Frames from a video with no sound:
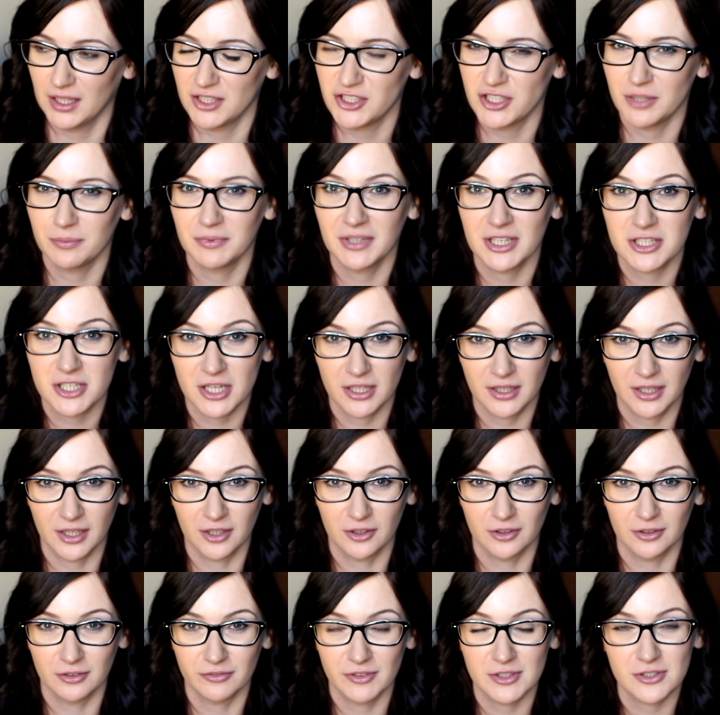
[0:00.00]

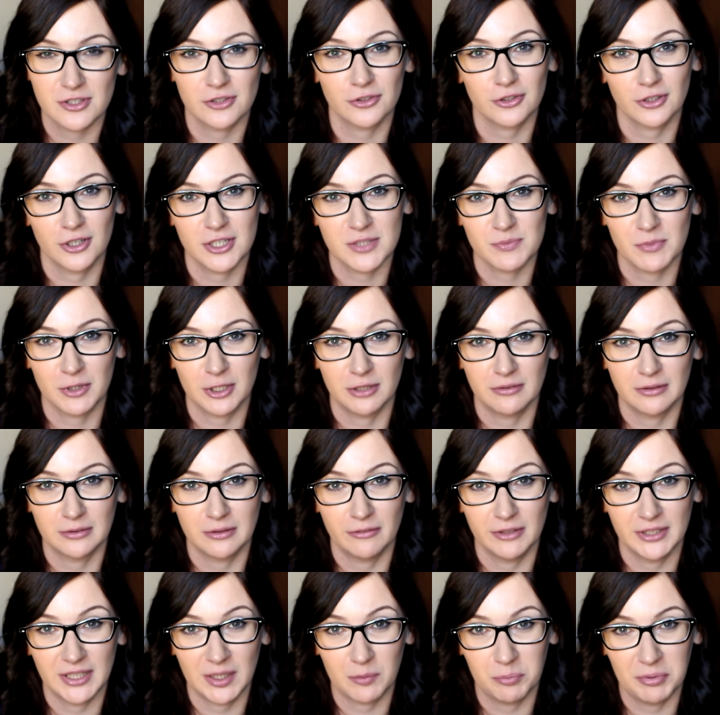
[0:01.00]
ziemniaczanego, więc on trochę smakował
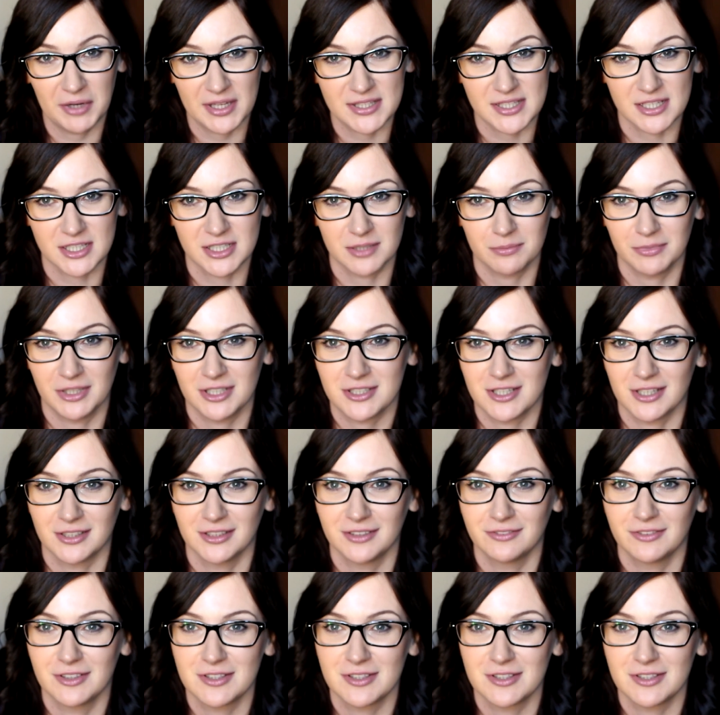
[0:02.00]
nawet jak placek ziemniaczany,